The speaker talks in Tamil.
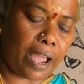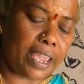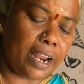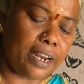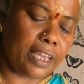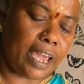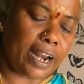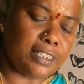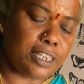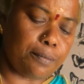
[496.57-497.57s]
அயனு
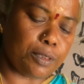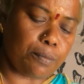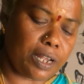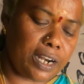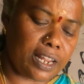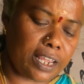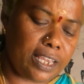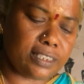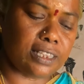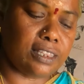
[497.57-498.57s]
கால்சியம் இந்த மாதிரி
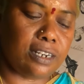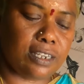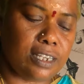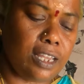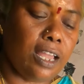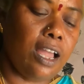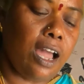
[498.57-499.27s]
நிறைய சத்து இருக்குது